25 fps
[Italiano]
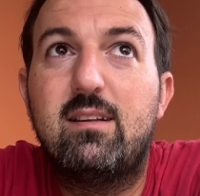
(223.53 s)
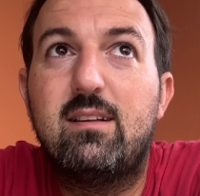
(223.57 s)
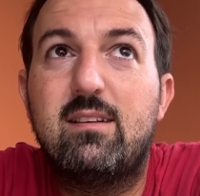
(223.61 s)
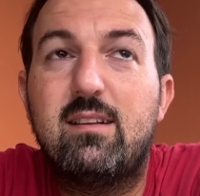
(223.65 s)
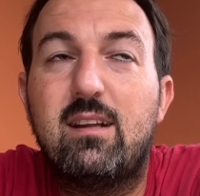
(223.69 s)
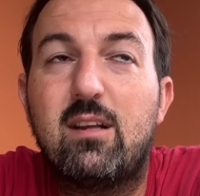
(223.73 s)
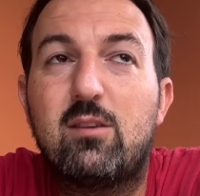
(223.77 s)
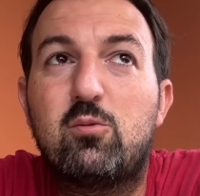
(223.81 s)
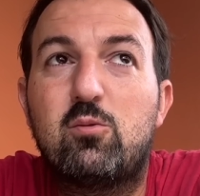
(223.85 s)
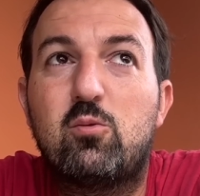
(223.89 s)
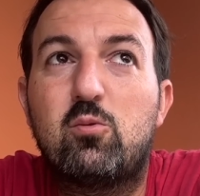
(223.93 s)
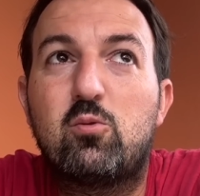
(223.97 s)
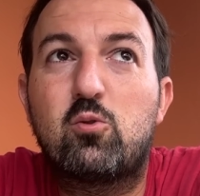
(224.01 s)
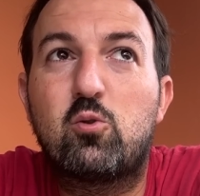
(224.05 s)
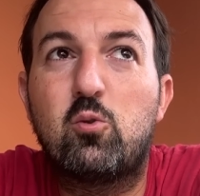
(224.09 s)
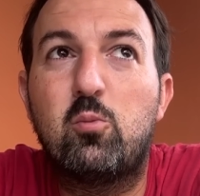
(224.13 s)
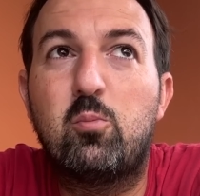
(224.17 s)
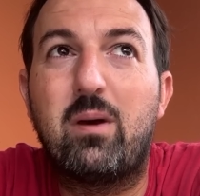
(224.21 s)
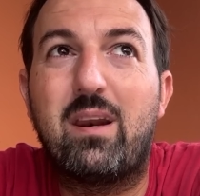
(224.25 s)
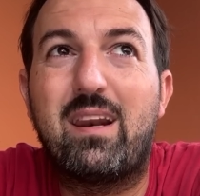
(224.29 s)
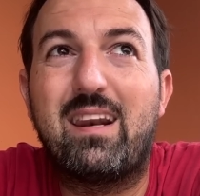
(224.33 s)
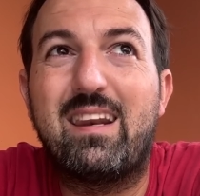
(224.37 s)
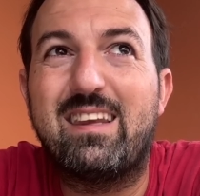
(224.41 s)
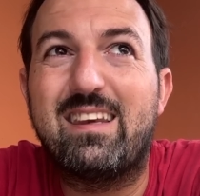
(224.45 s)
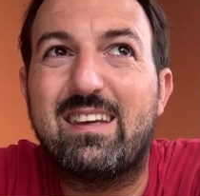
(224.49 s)
la
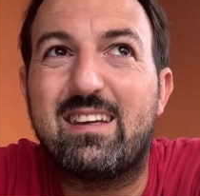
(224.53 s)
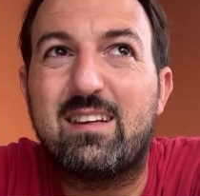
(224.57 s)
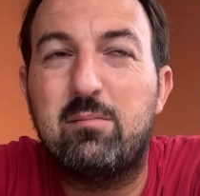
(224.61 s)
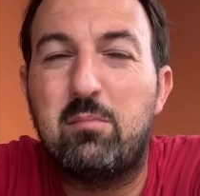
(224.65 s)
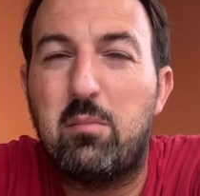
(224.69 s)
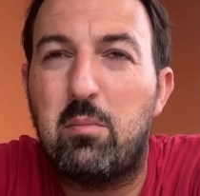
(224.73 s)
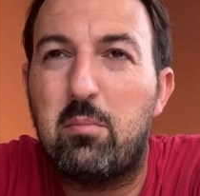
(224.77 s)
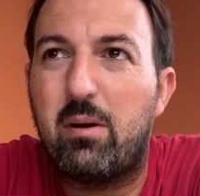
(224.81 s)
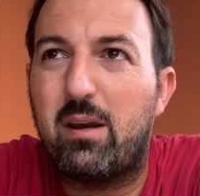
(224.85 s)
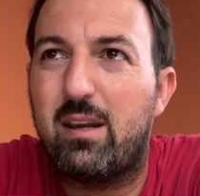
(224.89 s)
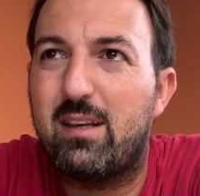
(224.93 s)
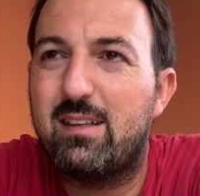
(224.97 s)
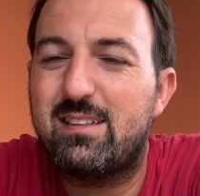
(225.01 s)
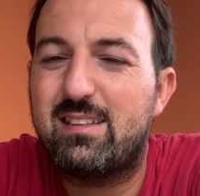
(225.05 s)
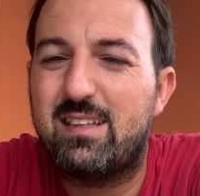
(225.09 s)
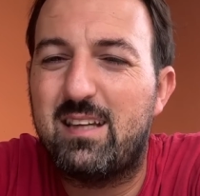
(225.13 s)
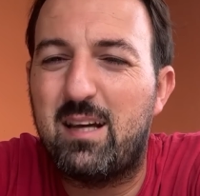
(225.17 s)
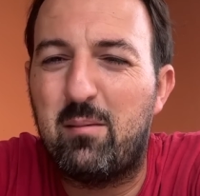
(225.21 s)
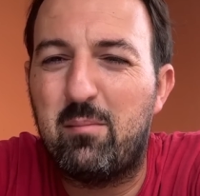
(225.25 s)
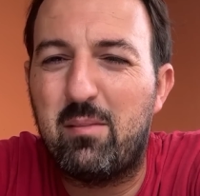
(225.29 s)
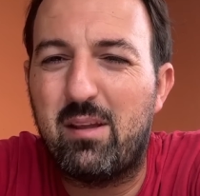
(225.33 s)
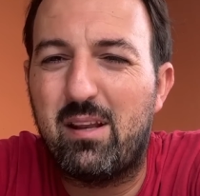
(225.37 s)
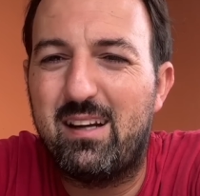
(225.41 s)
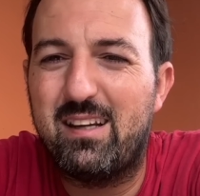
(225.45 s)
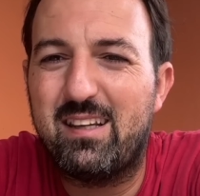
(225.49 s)
Super League mi pare si
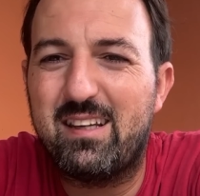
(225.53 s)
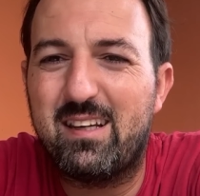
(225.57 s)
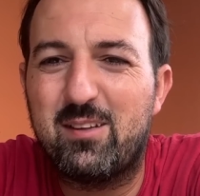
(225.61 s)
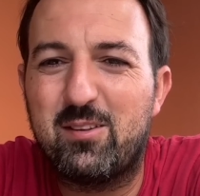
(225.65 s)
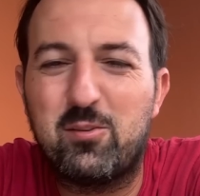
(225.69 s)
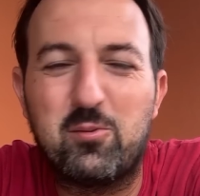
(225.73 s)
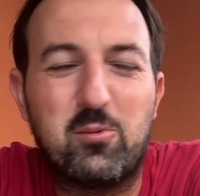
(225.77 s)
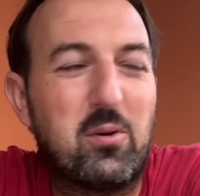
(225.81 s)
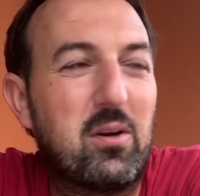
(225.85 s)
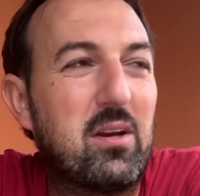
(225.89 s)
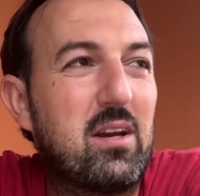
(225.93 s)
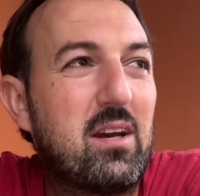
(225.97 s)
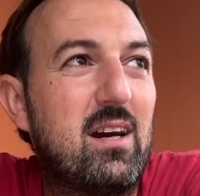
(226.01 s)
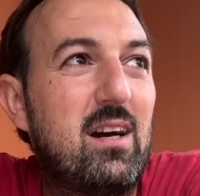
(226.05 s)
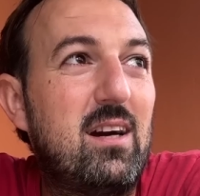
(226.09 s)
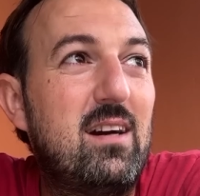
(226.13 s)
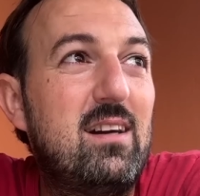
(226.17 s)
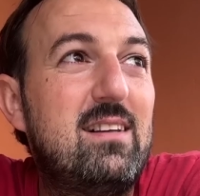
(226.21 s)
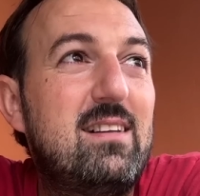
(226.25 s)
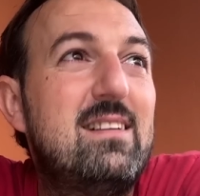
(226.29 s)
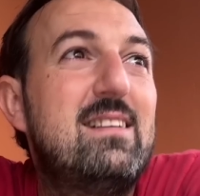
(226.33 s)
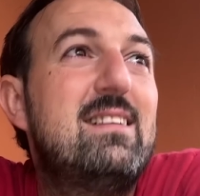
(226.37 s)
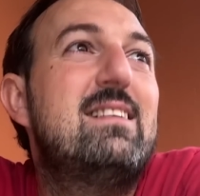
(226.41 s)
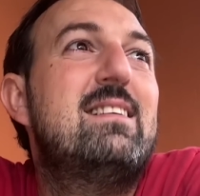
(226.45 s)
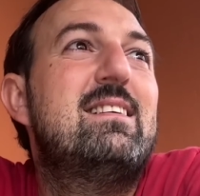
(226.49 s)
chiami la Liga Turca,
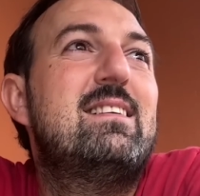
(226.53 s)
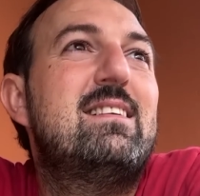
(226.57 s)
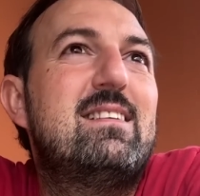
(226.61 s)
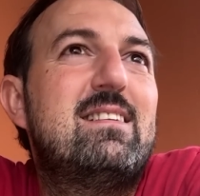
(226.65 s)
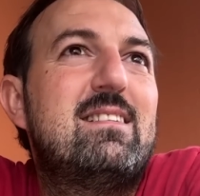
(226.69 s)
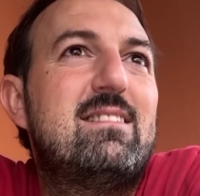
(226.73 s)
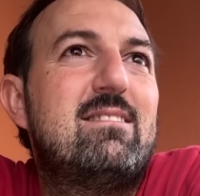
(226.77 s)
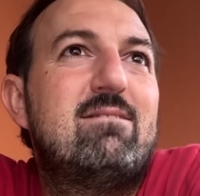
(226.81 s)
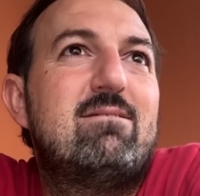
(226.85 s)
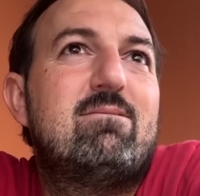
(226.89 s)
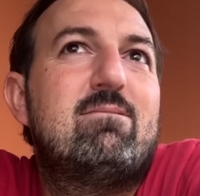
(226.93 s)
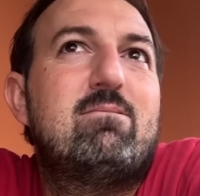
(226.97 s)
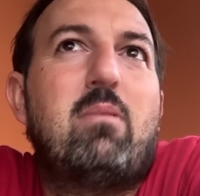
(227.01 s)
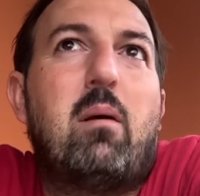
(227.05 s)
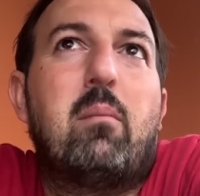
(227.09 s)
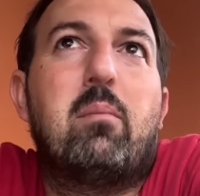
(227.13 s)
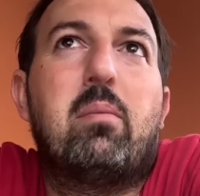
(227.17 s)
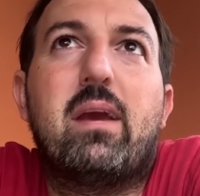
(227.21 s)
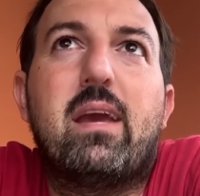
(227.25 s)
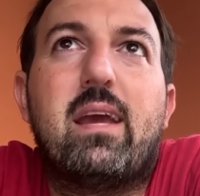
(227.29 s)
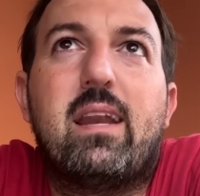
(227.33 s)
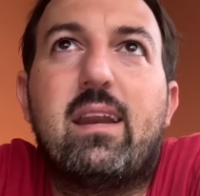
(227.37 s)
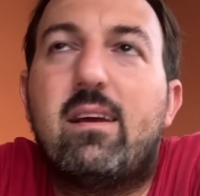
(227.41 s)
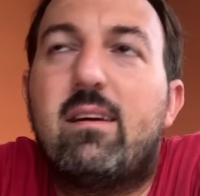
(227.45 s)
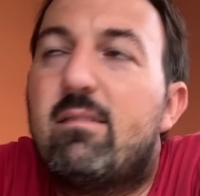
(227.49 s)
va
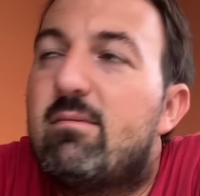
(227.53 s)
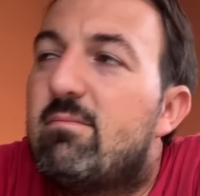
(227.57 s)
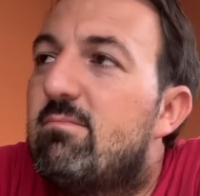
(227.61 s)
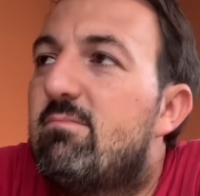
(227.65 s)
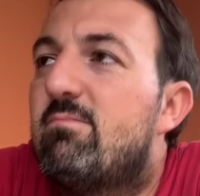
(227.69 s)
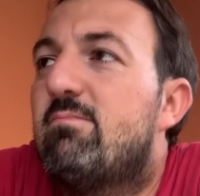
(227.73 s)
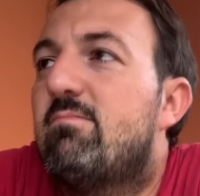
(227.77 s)
bene,